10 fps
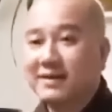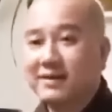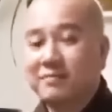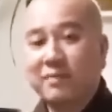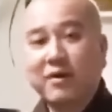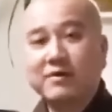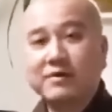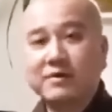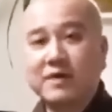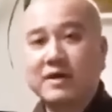Rồi mọi
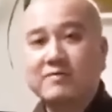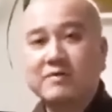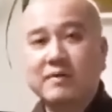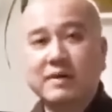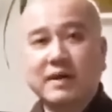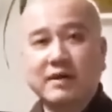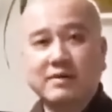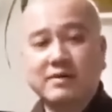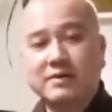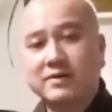người đến với mình là
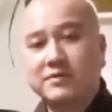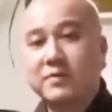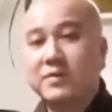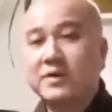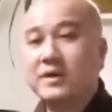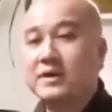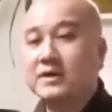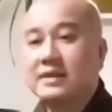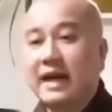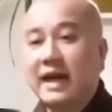cười vui
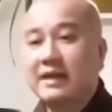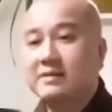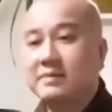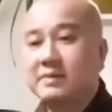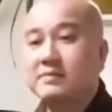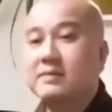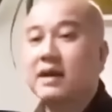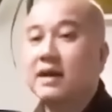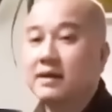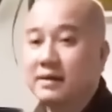hỉ hạ, vậy mình tưởng mình
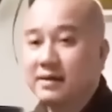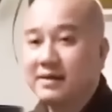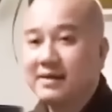hỉ,